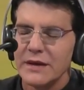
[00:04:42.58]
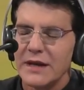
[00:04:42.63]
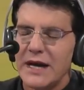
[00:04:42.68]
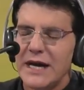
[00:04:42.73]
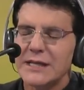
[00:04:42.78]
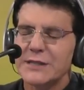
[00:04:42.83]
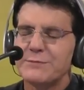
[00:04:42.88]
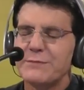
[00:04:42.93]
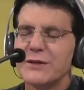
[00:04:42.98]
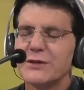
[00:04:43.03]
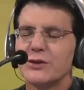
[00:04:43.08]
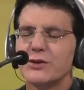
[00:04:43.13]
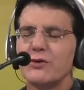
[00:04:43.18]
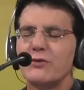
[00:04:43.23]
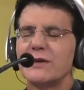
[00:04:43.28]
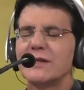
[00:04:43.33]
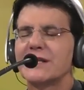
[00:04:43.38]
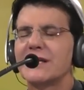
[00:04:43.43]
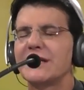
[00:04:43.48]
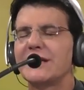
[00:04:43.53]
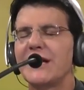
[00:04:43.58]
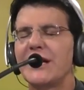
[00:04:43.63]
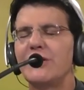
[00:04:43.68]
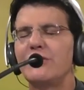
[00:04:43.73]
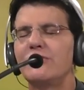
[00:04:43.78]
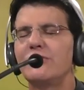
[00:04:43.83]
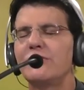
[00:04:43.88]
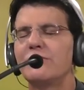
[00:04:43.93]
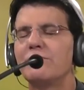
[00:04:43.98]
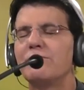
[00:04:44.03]
as pessoas que
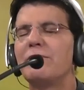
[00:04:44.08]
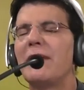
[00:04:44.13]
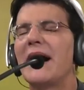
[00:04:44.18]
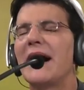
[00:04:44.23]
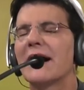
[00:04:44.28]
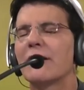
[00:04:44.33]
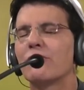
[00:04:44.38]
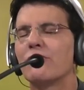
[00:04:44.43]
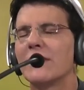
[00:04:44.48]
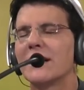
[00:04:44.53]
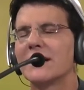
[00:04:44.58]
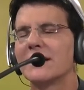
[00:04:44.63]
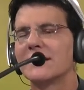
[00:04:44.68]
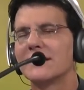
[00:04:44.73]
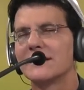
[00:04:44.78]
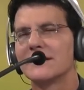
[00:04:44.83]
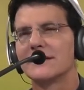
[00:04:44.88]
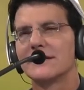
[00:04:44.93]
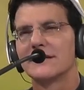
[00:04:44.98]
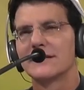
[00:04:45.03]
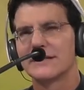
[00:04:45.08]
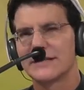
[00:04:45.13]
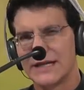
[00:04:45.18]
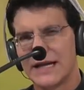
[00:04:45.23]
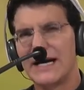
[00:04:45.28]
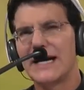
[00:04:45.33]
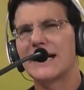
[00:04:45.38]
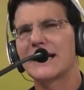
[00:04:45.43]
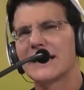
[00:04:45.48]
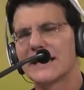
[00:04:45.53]
tenho mágoa,
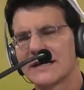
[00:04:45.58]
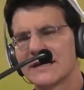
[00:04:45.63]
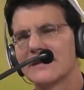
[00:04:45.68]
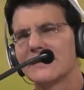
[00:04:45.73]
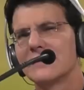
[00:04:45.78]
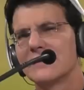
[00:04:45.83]
traga.